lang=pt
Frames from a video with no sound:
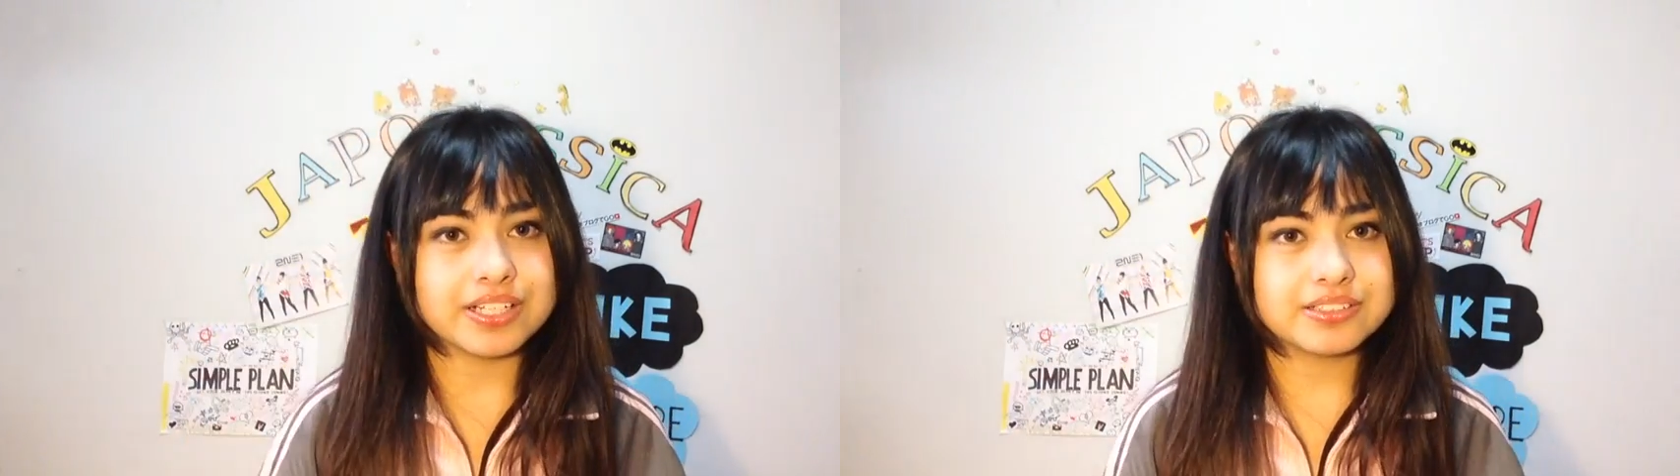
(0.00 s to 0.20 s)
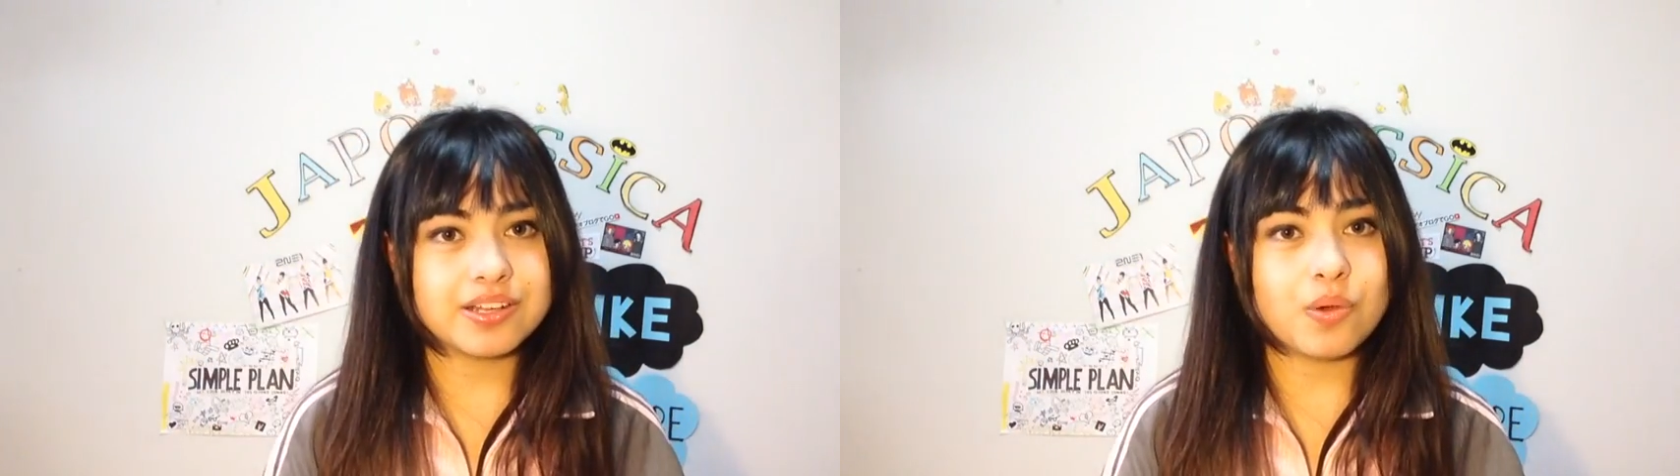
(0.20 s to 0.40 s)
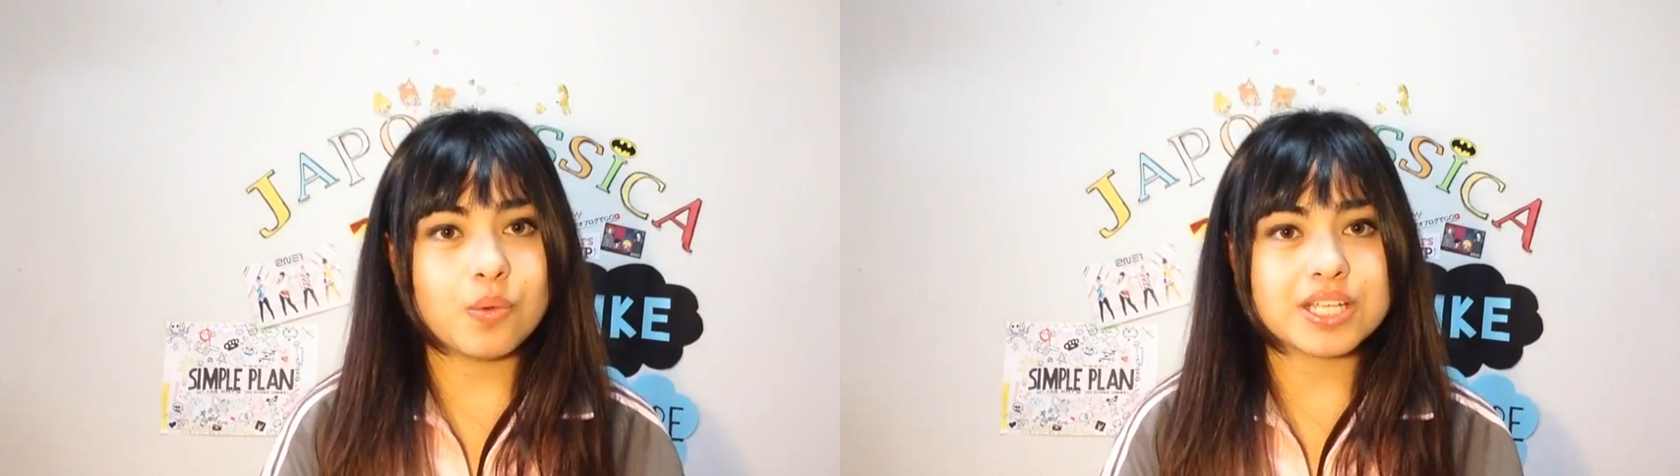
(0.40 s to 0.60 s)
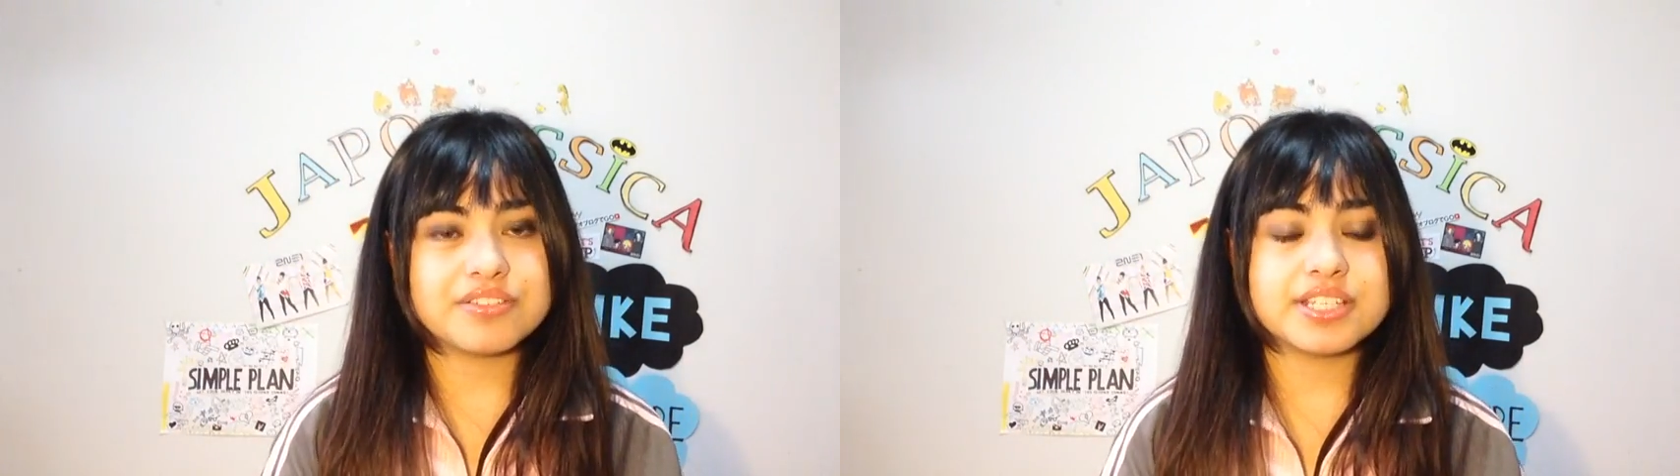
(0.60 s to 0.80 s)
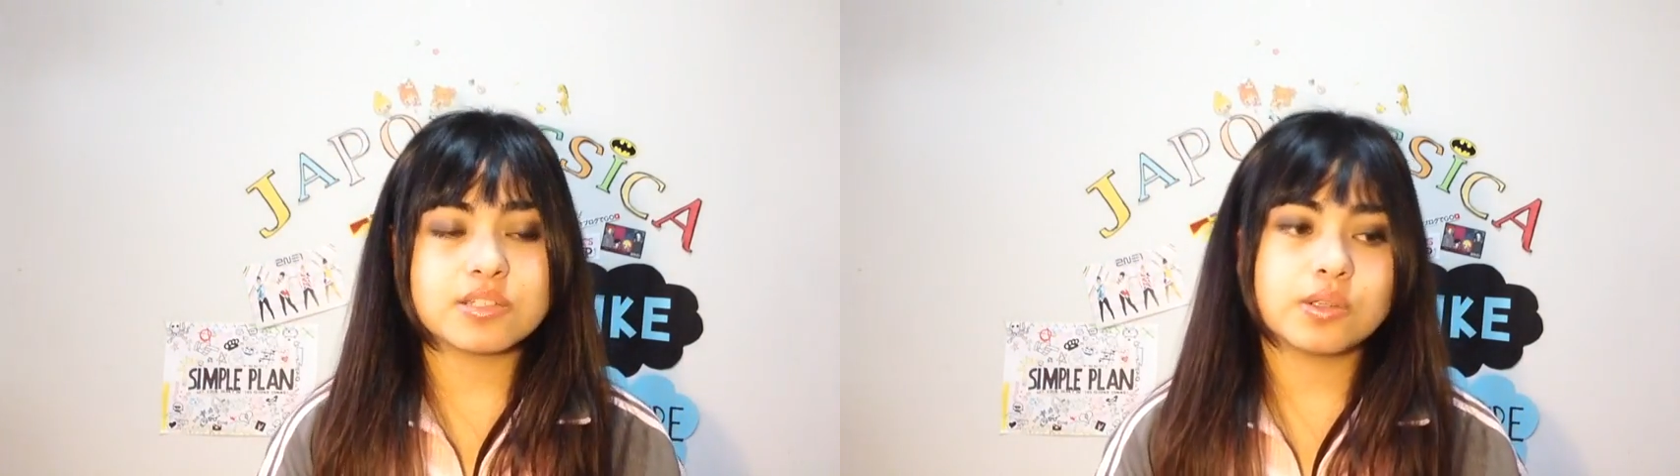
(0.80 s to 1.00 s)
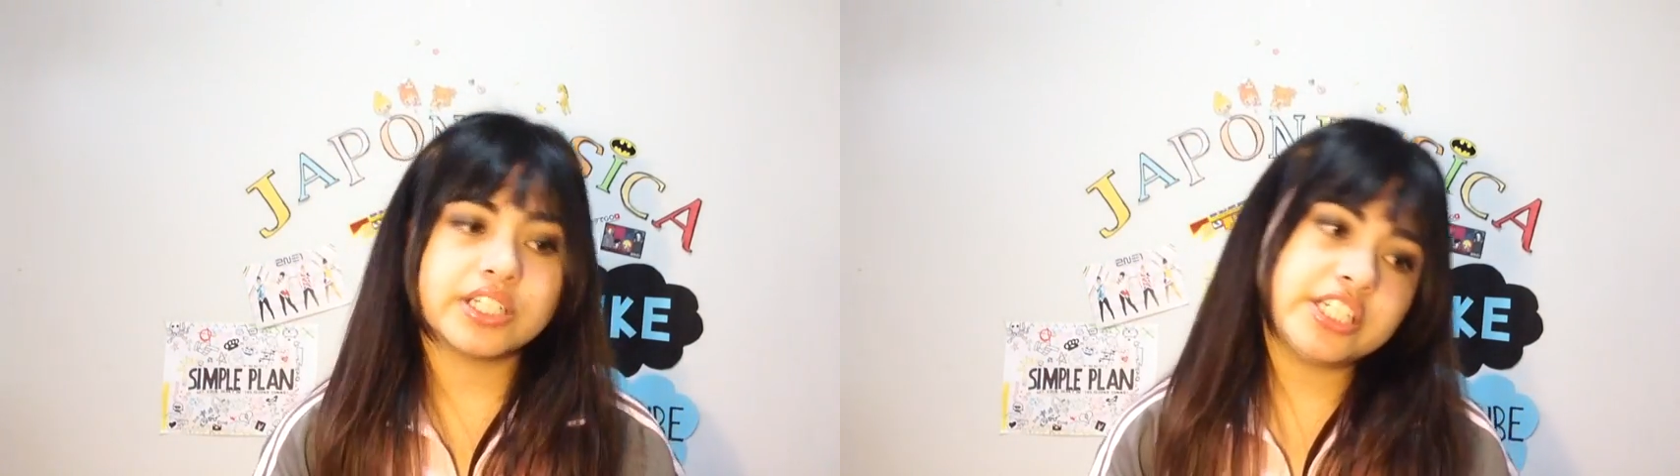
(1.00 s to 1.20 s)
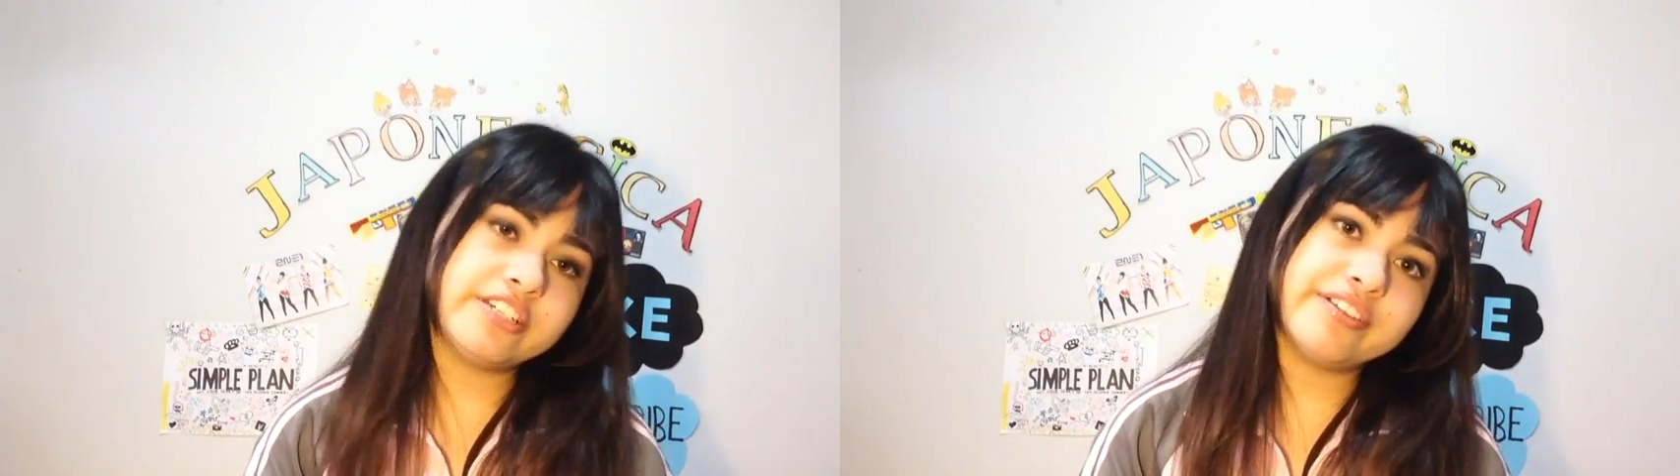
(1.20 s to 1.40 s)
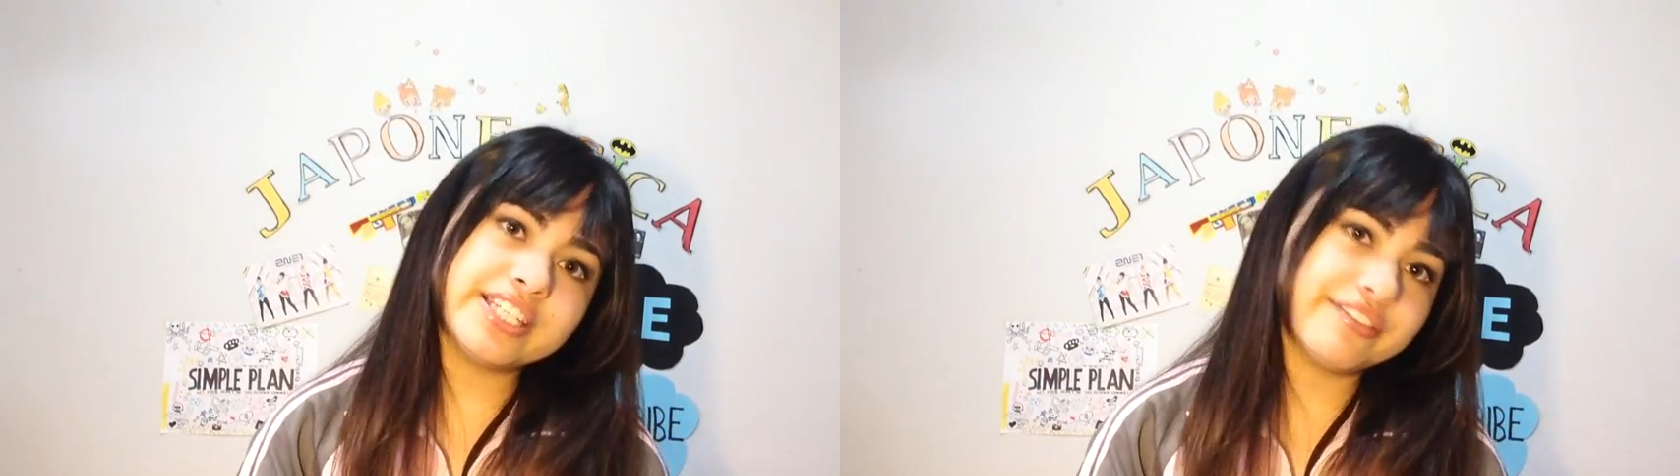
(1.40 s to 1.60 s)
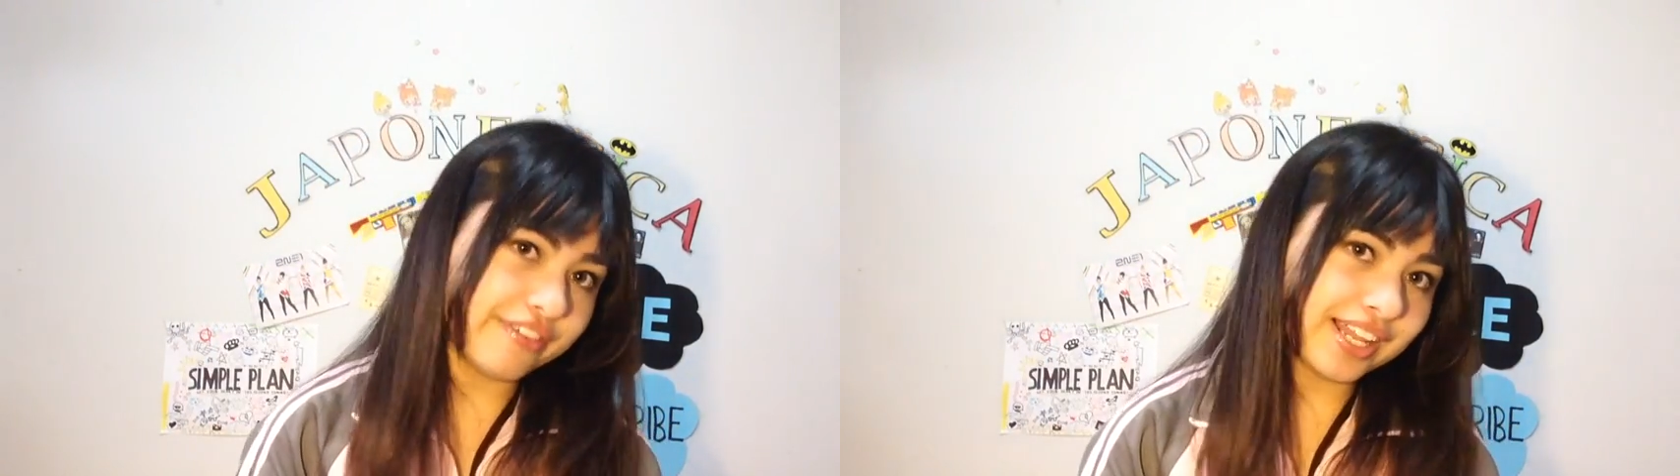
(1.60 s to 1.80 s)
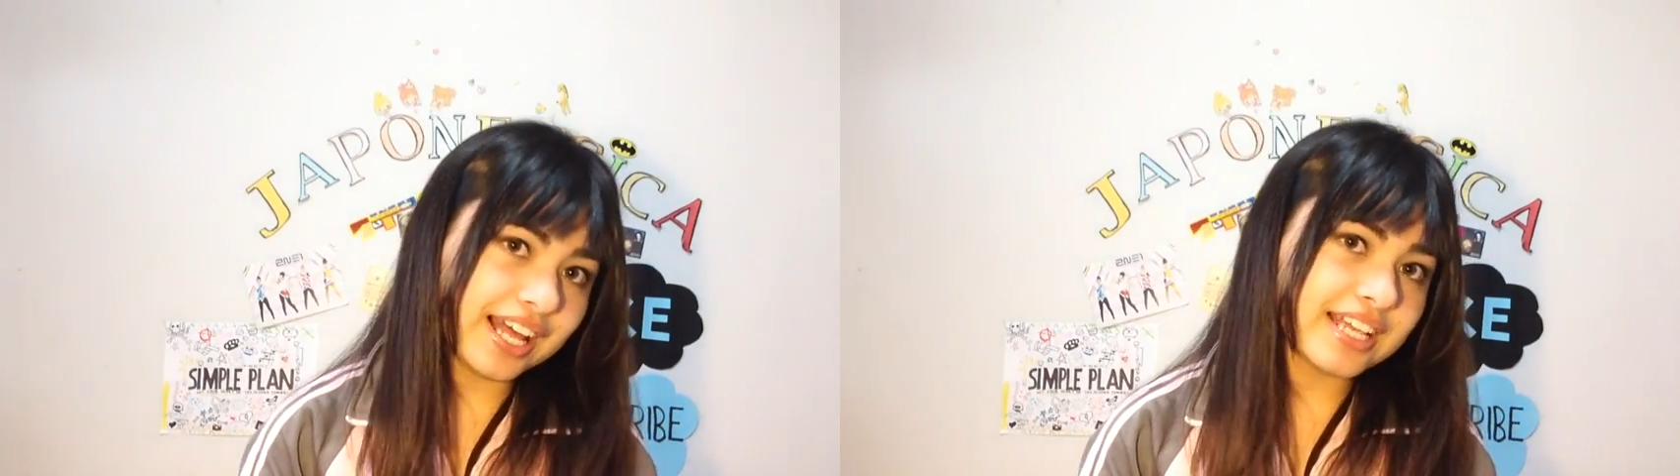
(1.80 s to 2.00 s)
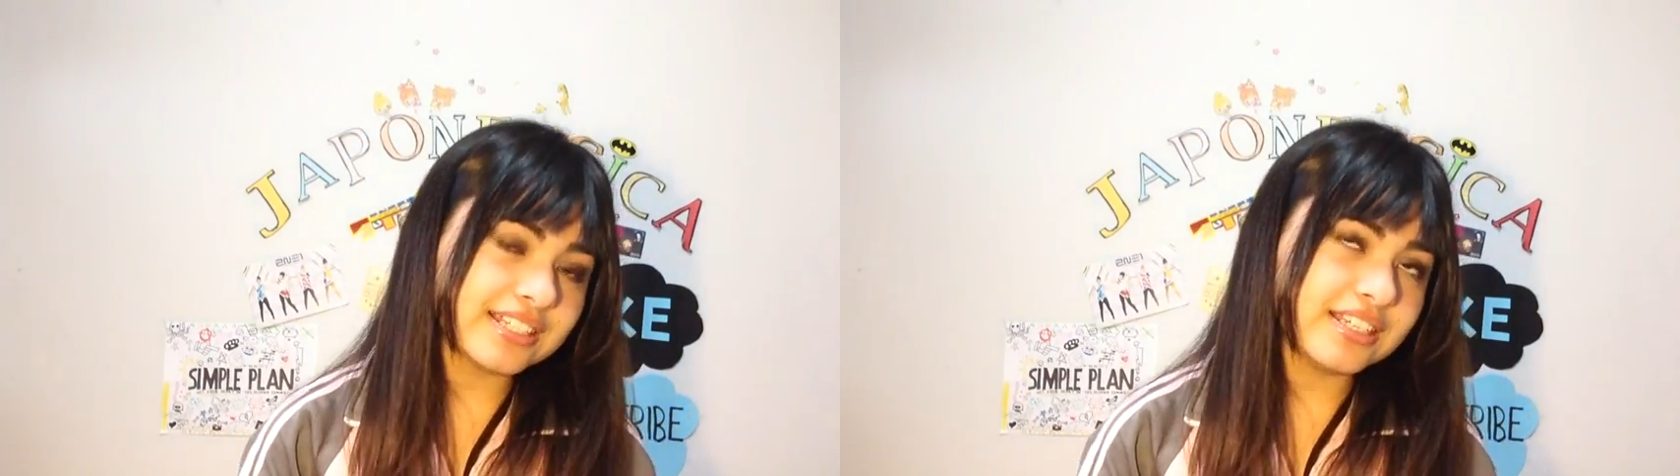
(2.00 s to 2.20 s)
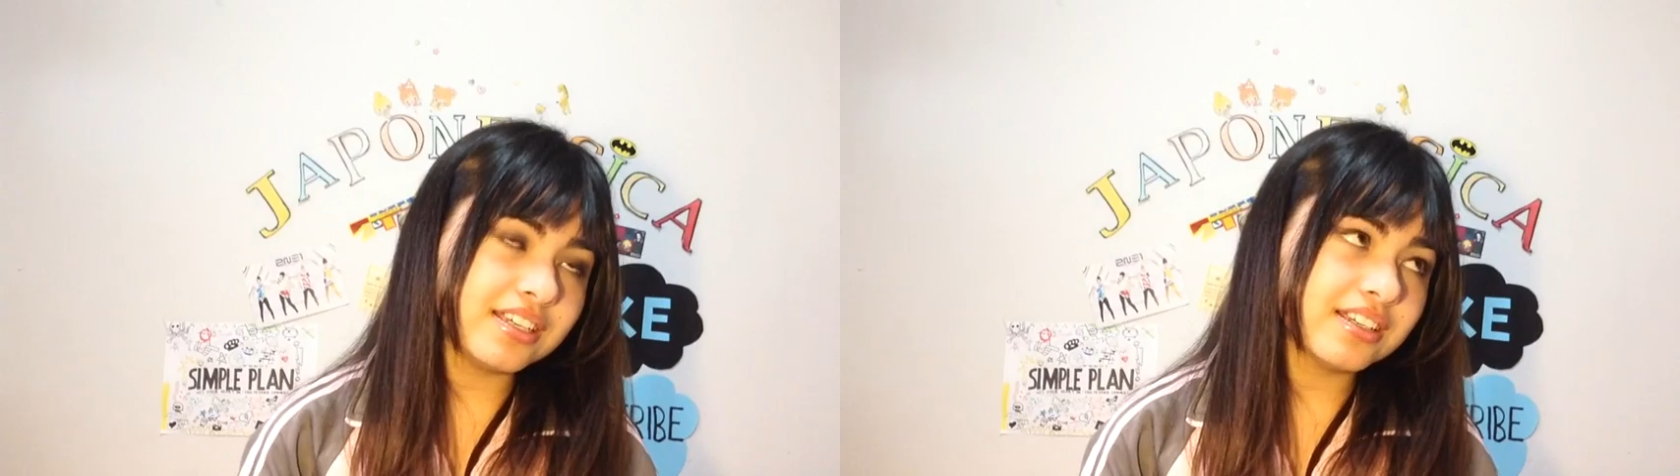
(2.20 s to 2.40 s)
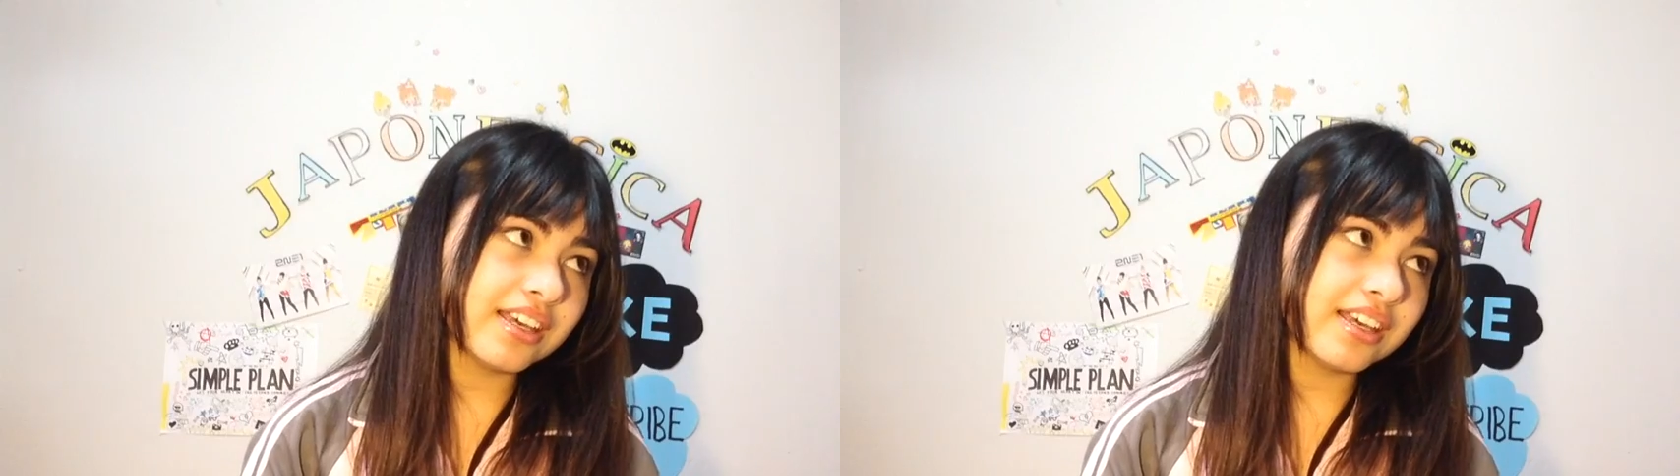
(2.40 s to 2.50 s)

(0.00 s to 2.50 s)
Então, às vezes, quando a gente vai se falar assim,